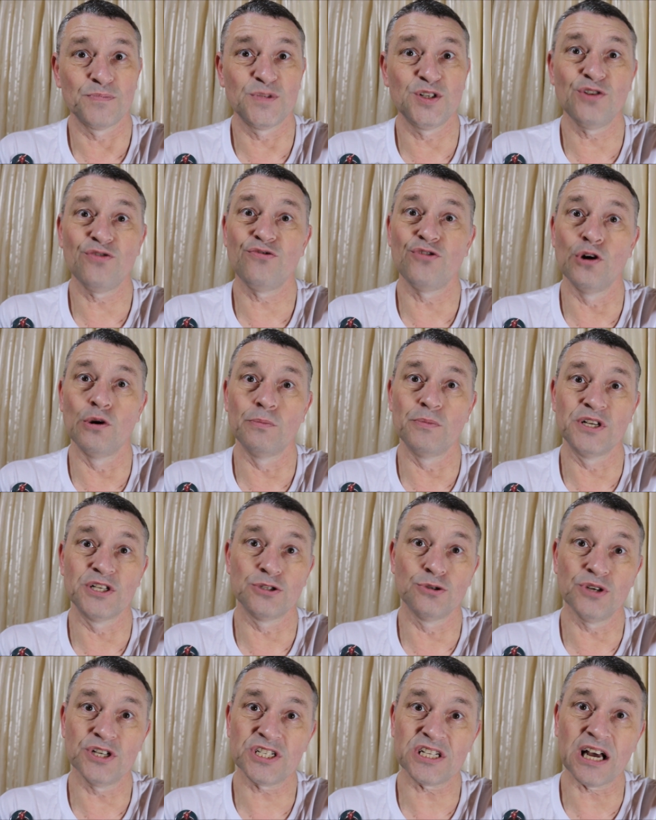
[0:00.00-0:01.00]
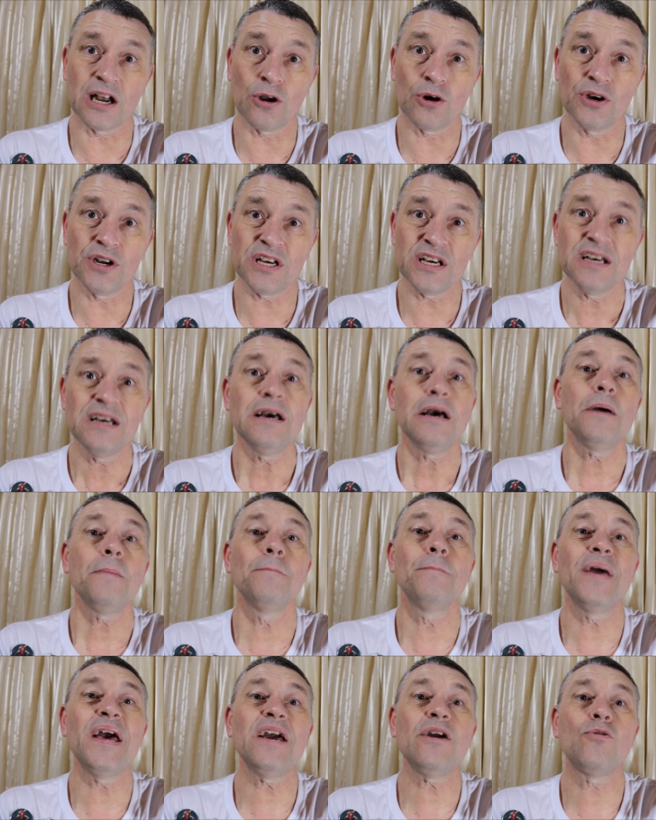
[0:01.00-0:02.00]
de filmes do Stallone,
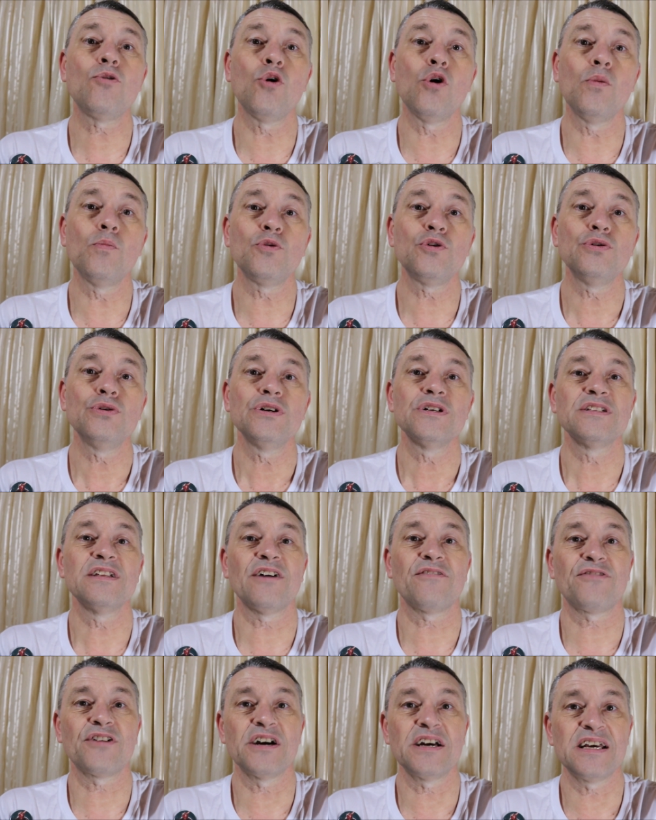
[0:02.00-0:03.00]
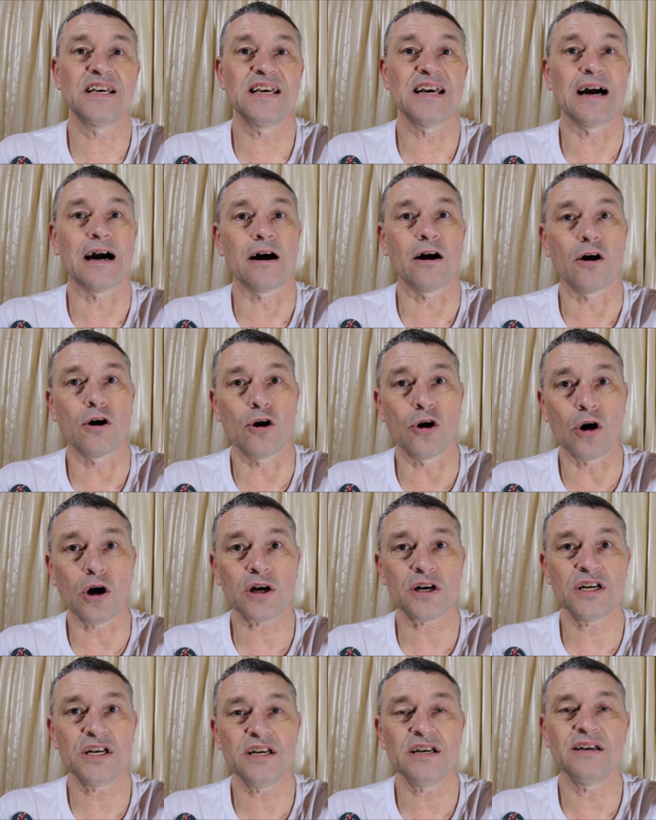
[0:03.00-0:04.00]
bem como da franquia
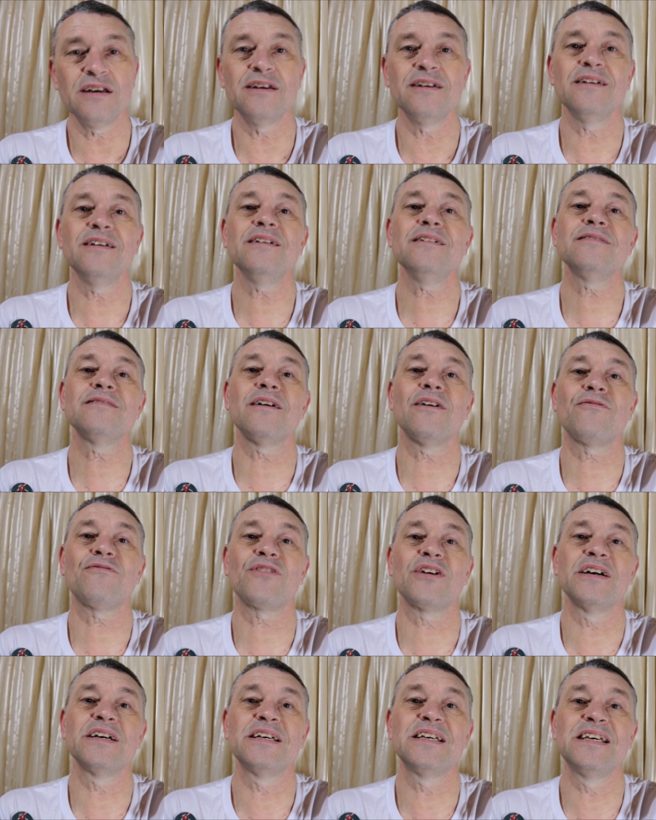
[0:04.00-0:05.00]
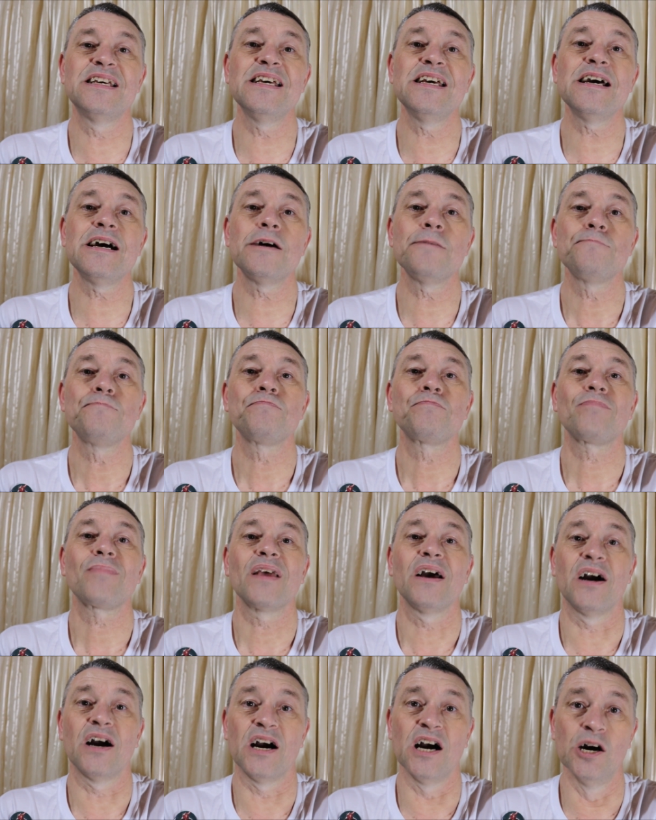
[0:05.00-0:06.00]
Rock e da franquia
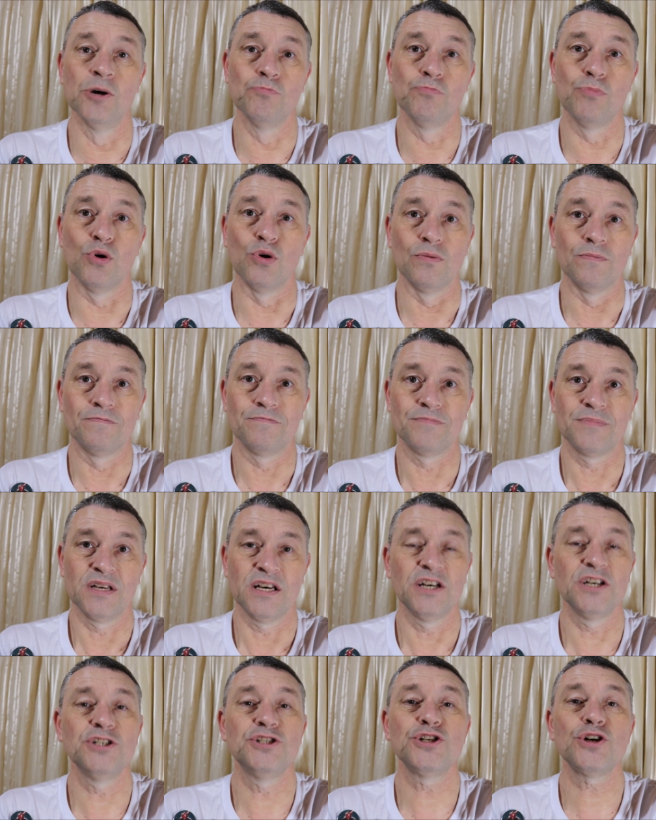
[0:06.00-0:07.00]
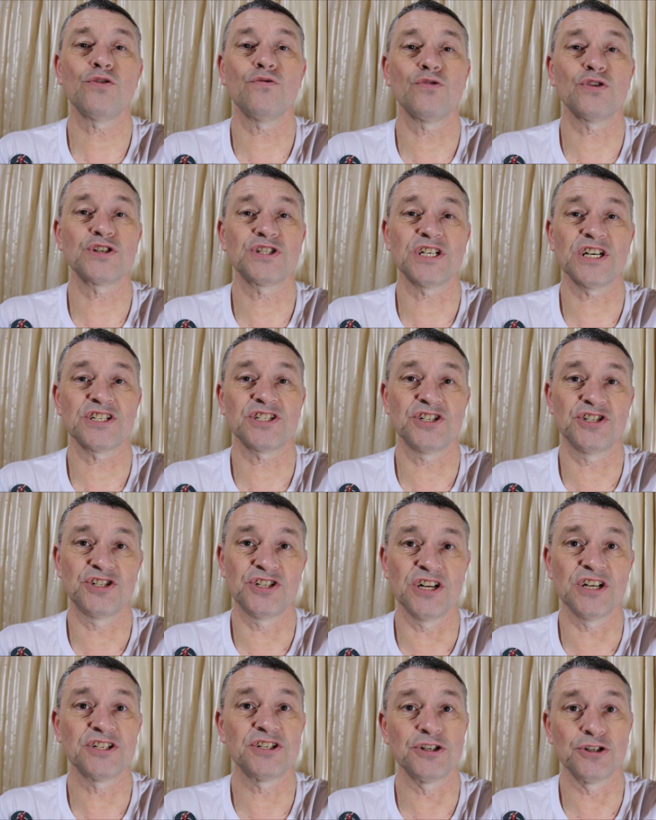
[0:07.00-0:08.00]
Rambo. Indico você
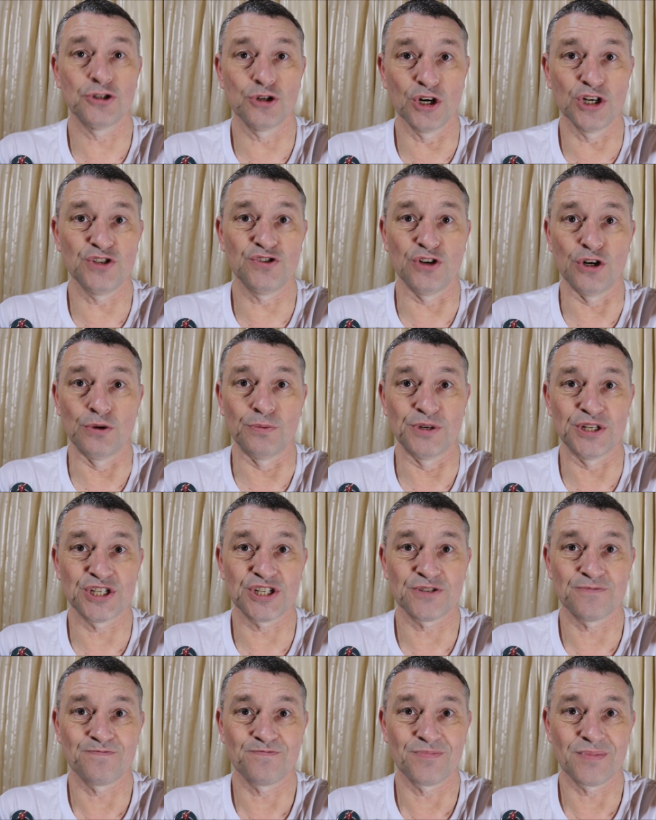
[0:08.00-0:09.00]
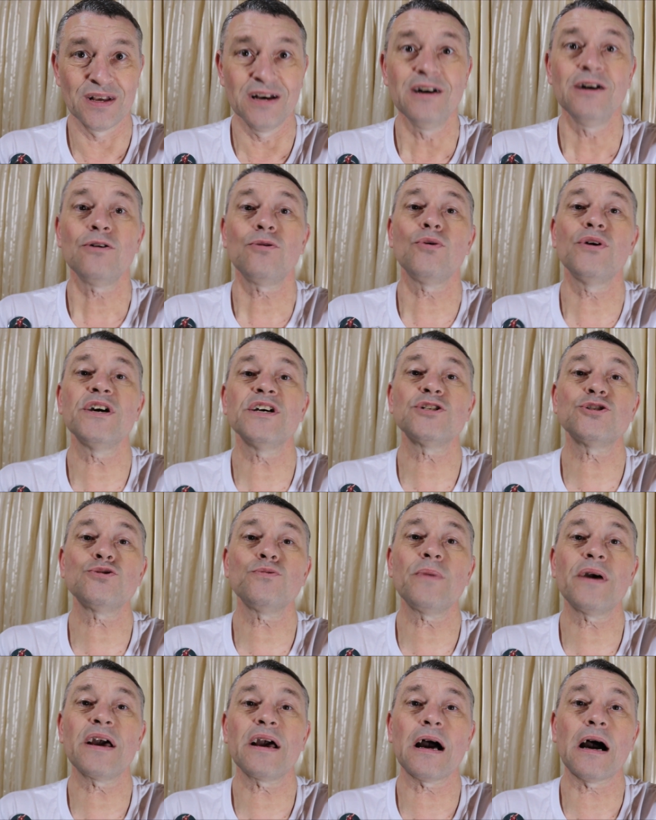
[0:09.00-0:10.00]
assistir esses dois filmes.
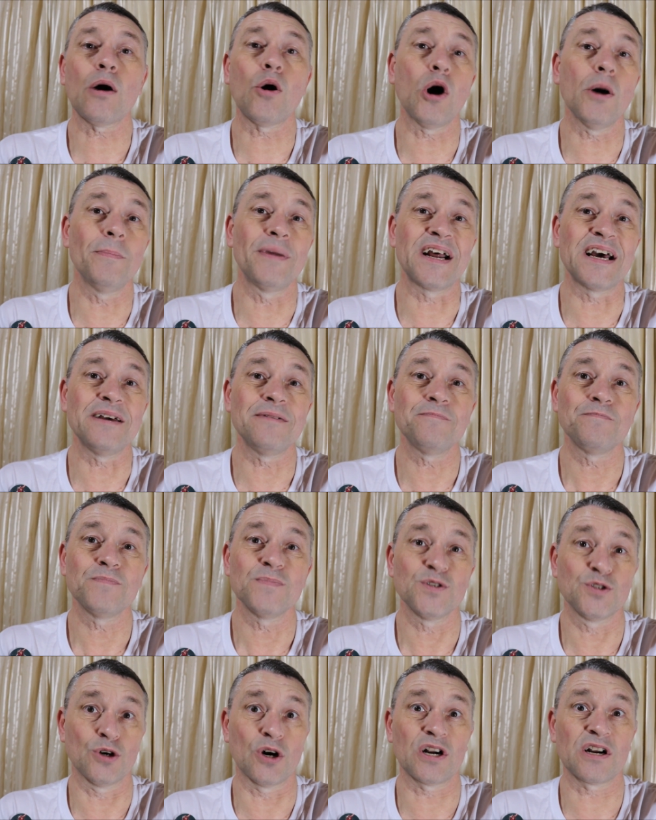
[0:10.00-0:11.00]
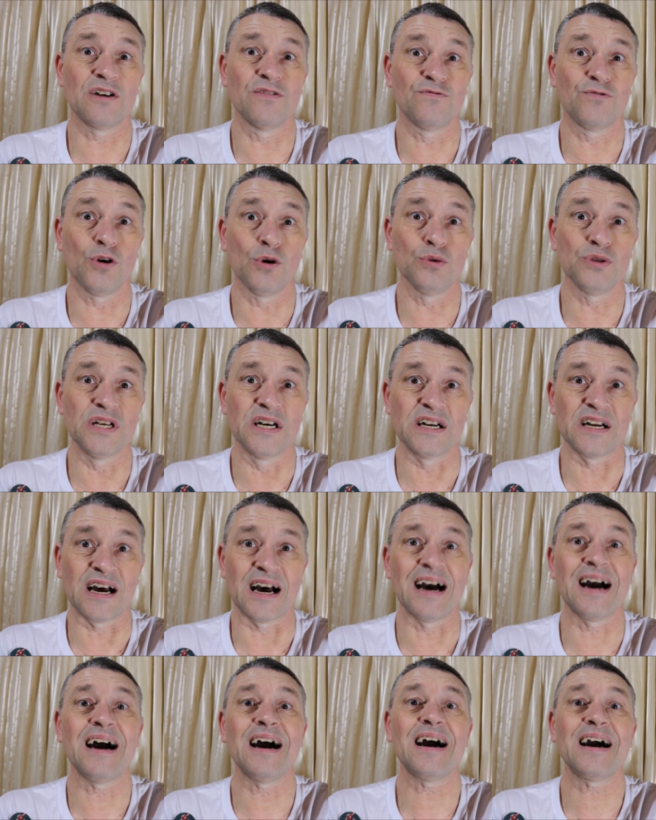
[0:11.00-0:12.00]
Conheço-me a obra aí, Zorgan Volder,
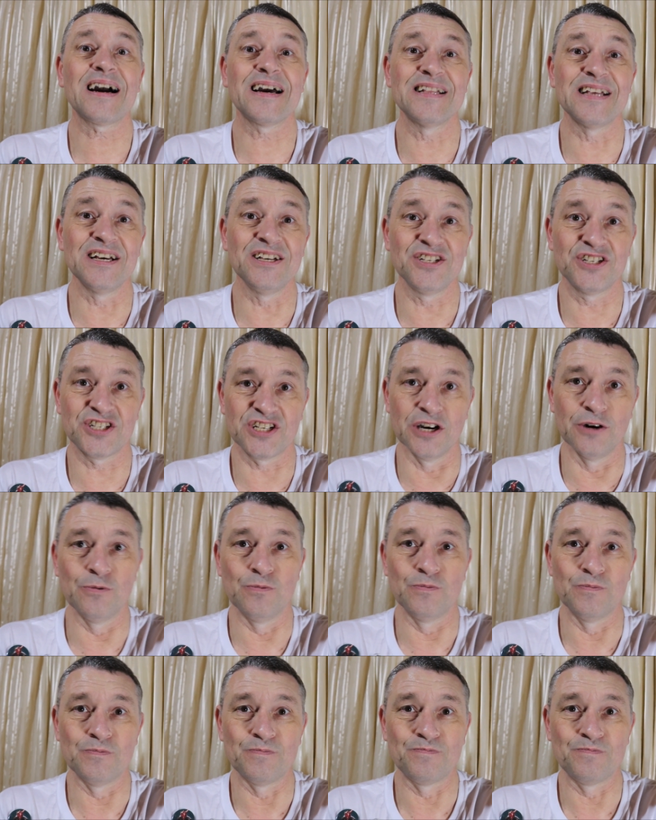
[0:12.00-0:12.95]
A Redenção.